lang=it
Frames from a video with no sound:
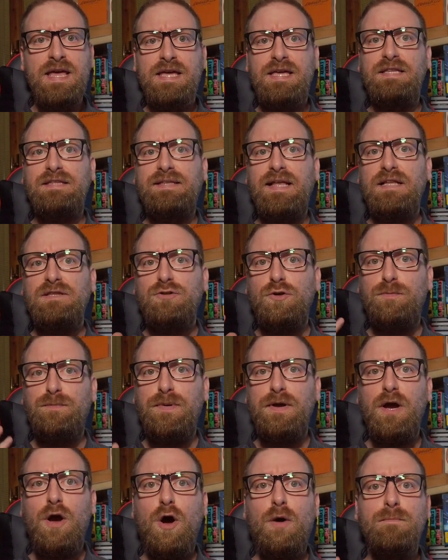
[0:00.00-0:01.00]
Intanto
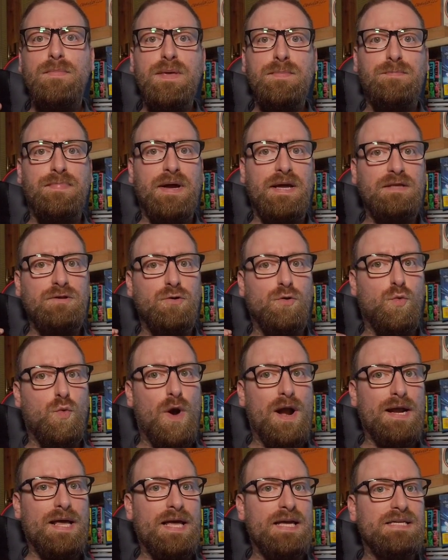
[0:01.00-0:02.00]
però mi prendo
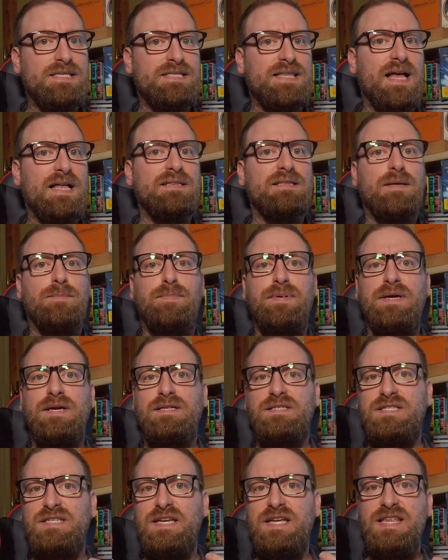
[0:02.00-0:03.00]
qualche istante
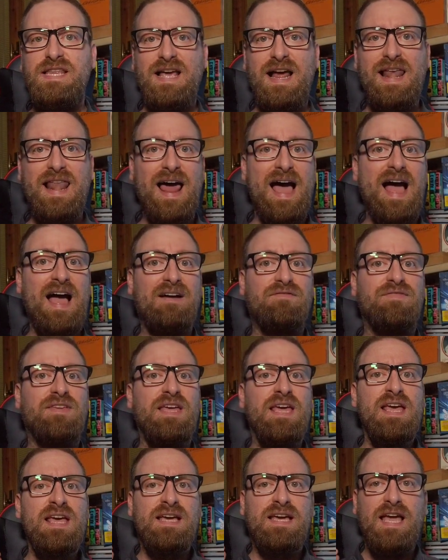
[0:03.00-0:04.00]
per
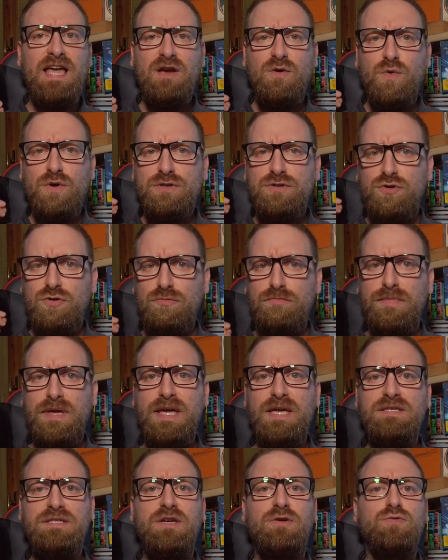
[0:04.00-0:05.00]
segnalarvi che in questo
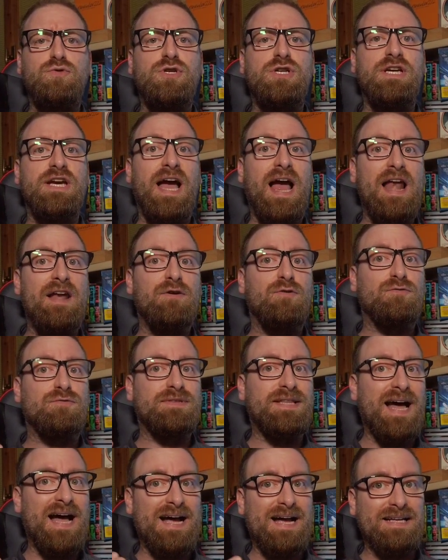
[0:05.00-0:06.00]
mese usciranno
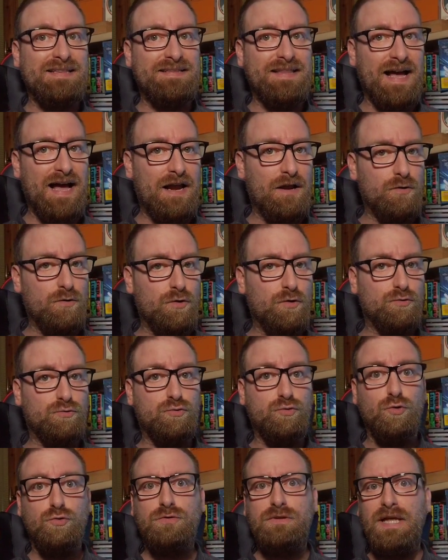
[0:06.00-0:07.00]
da
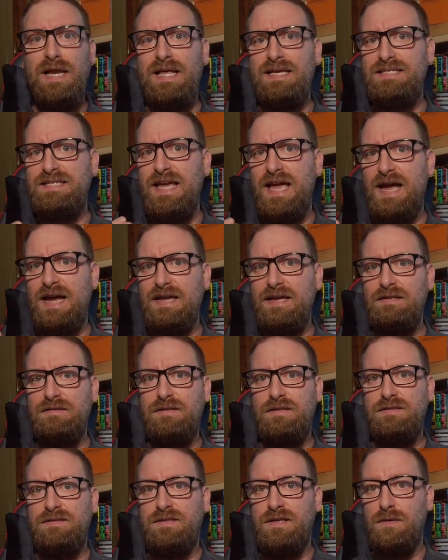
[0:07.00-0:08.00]
catalogo tutta la serie
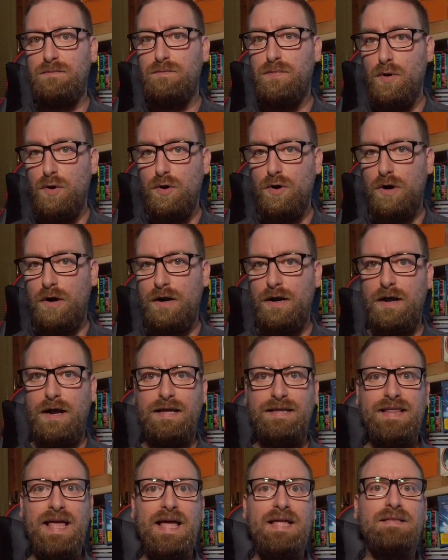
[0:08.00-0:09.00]
di The Born
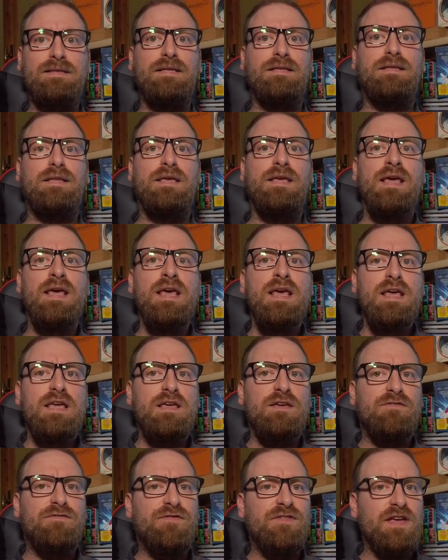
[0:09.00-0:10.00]
Identity,
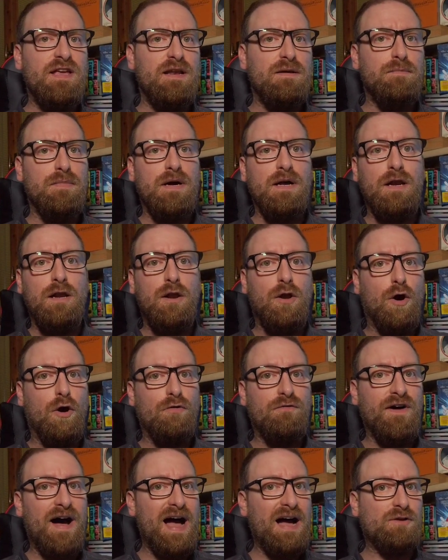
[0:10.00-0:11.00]
i film
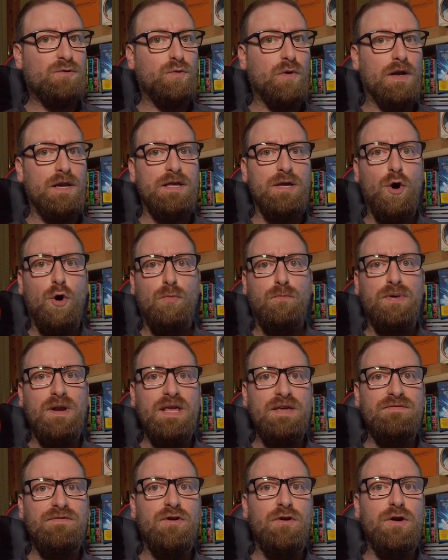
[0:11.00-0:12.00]
Love Actually,
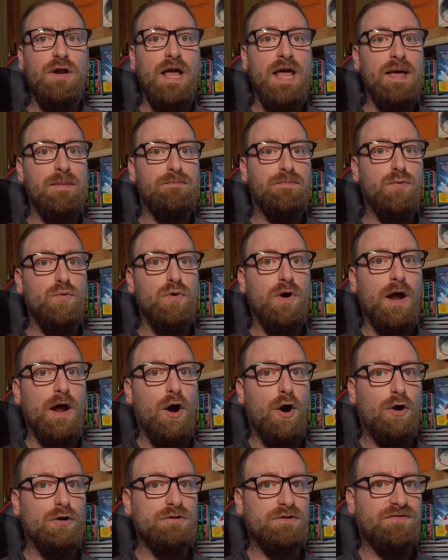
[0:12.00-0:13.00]
Oblivion e
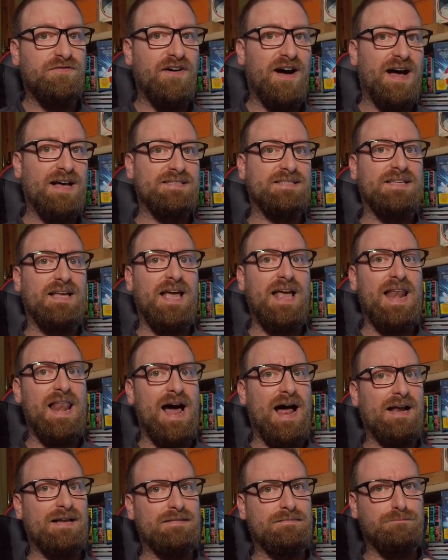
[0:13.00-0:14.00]
pure Hot Fuzz e
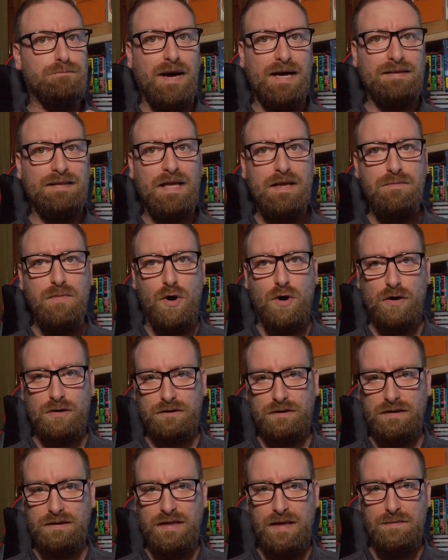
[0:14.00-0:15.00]
l'alba dei
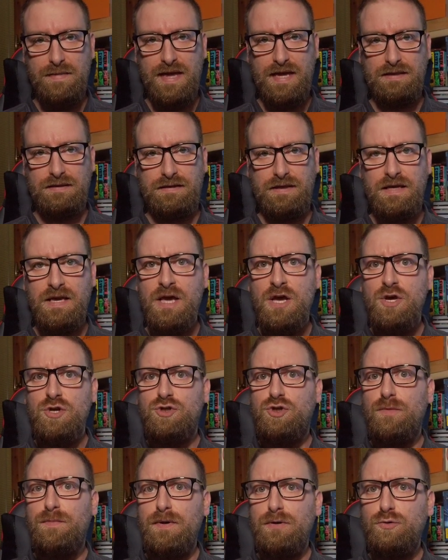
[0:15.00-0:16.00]
morti dementi.
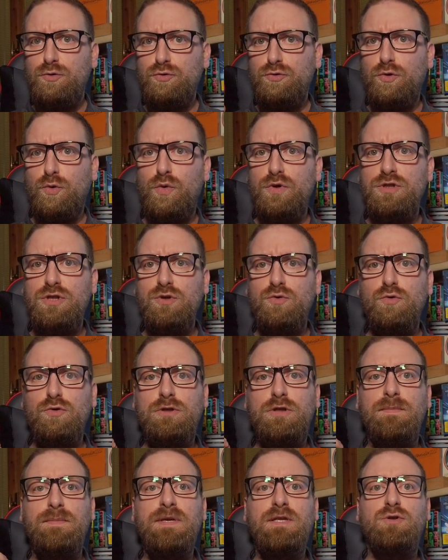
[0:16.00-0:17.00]
Soprattutto questi
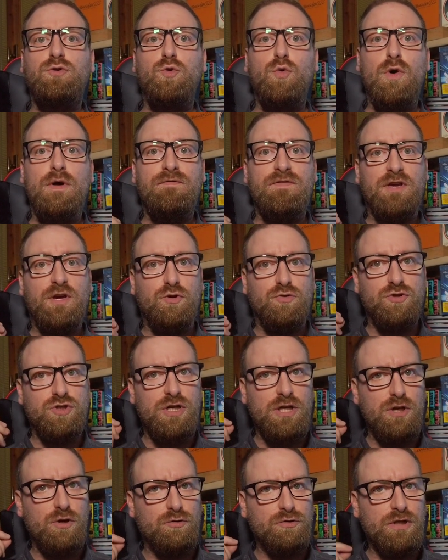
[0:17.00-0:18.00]
ultimi due vi
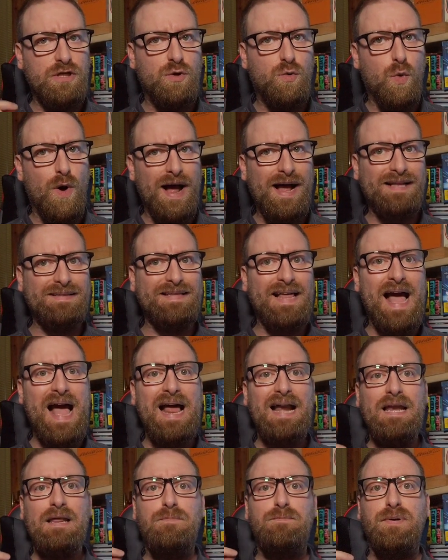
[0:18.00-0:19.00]
consiglio di
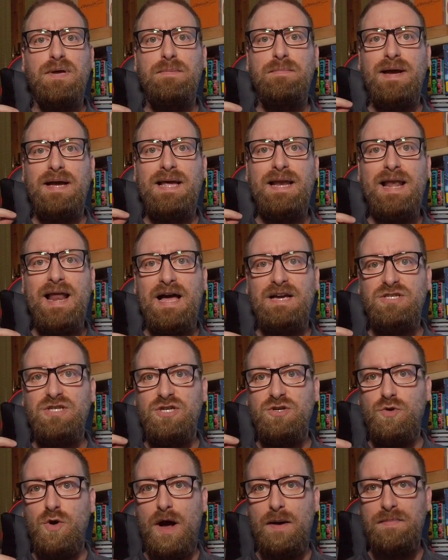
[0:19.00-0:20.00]
guardarli prima che
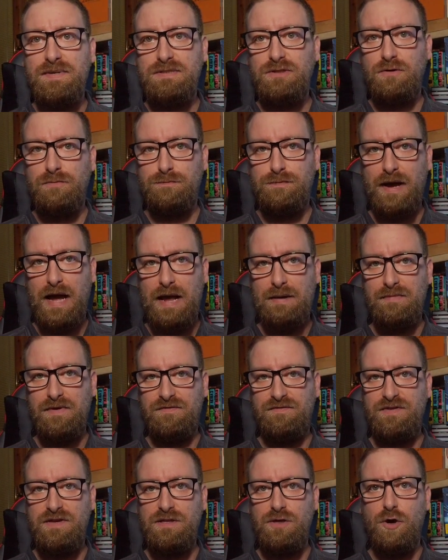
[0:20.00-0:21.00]
lasciano Amazon
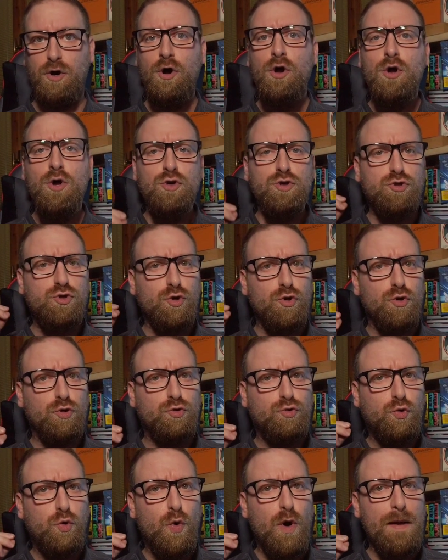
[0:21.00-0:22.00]
Prime Video sono
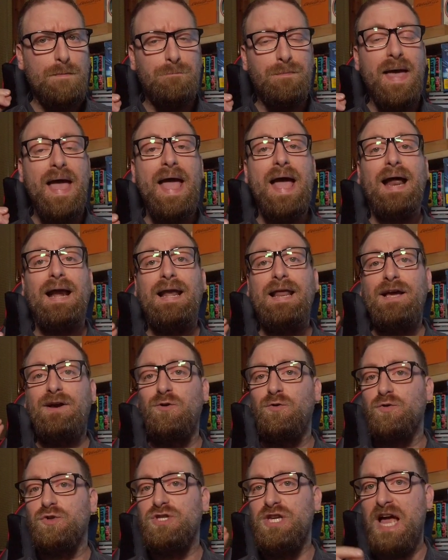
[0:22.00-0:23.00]
due perle
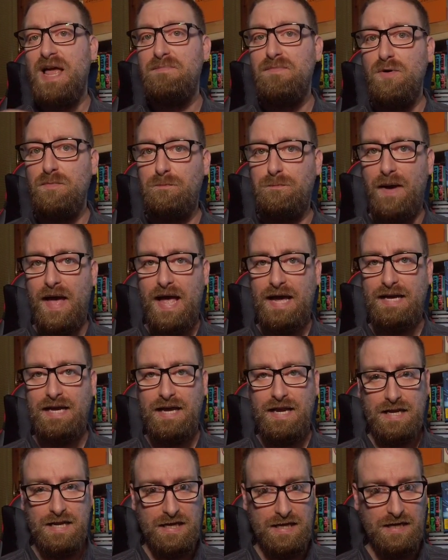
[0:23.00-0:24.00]
con Simon Pegg
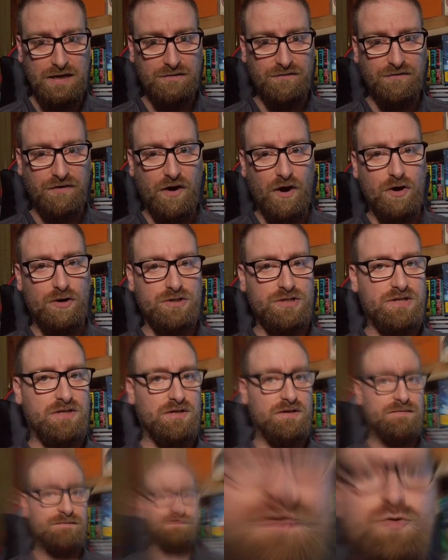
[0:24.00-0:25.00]
e Nick
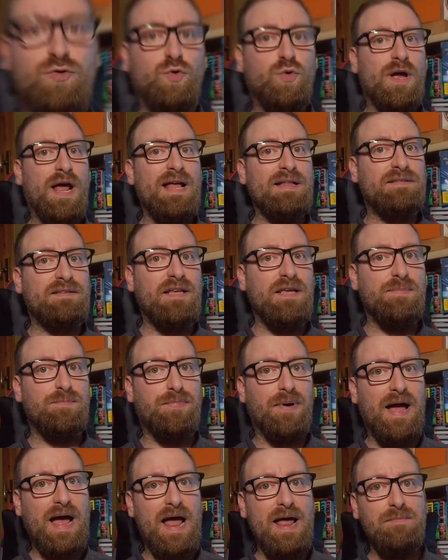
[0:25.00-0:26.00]
Frost. Durante i
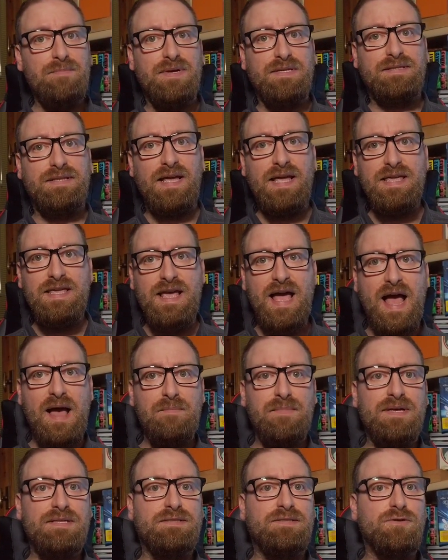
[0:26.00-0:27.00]
Prime Day
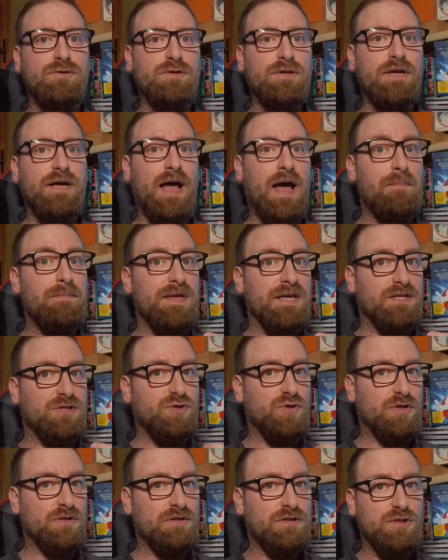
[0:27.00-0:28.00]
Amazon ha
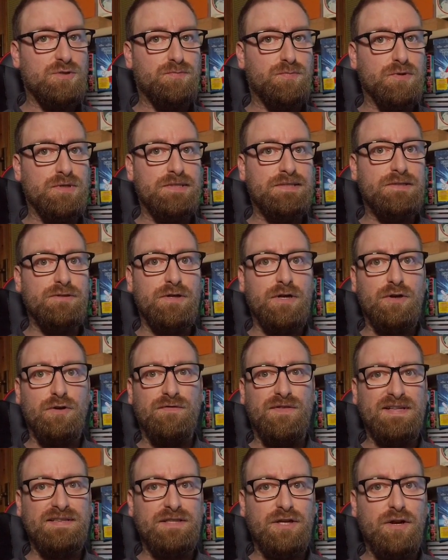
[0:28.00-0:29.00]
messo a disposizione a
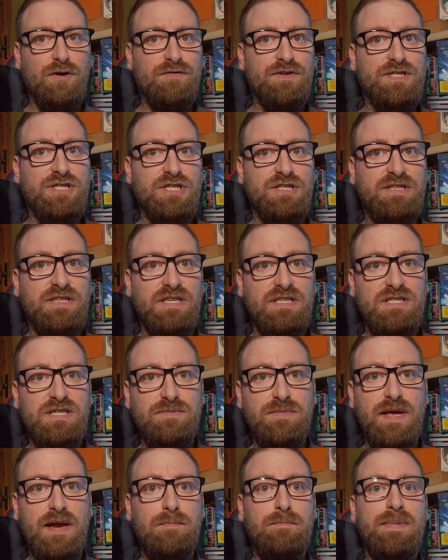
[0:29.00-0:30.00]
99
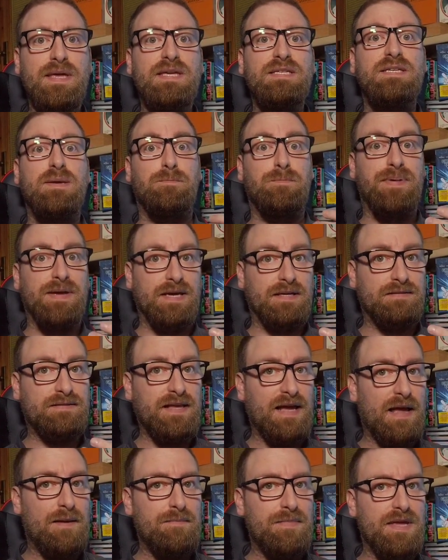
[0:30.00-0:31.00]
centesimi al mese per
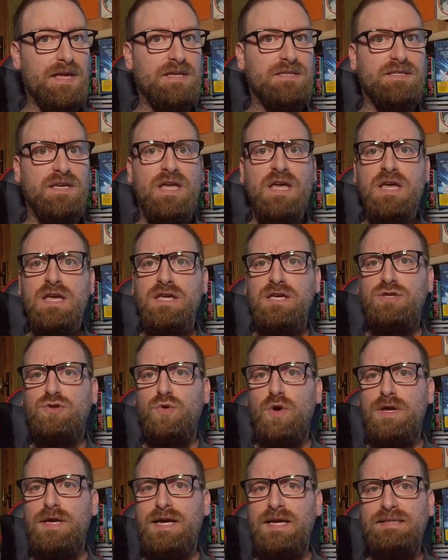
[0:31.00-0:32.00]
tre mesi i
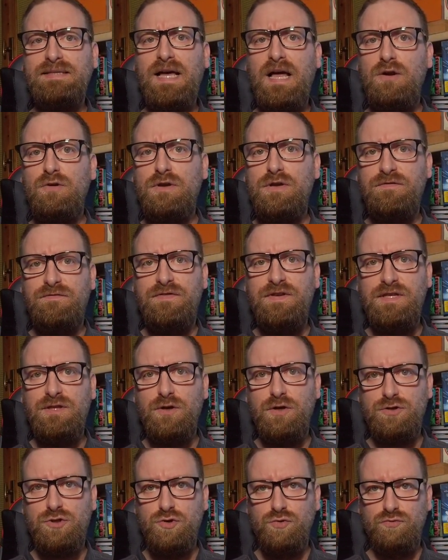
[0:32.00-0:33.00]
suoi cataloghi
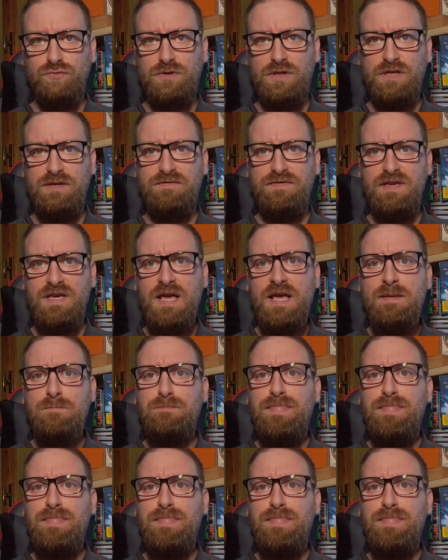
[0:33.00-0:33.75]
video aggiuntivi.